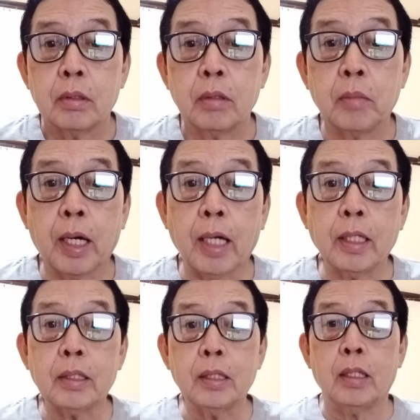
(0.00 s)
Yung mga
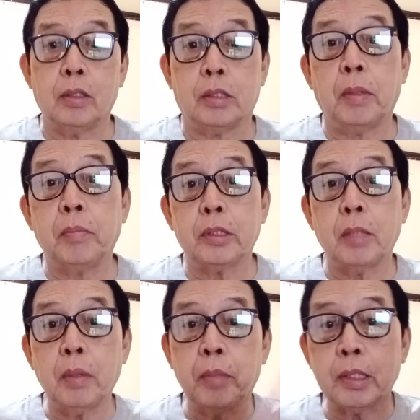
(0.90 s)
anak niya, sa, sa
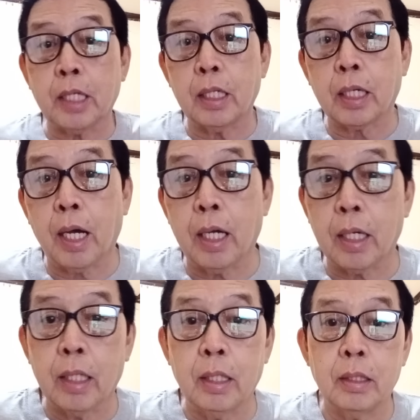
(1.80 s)
ibang bansa
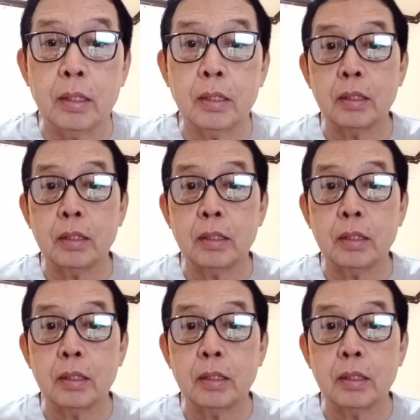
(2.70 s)
nag-aaral,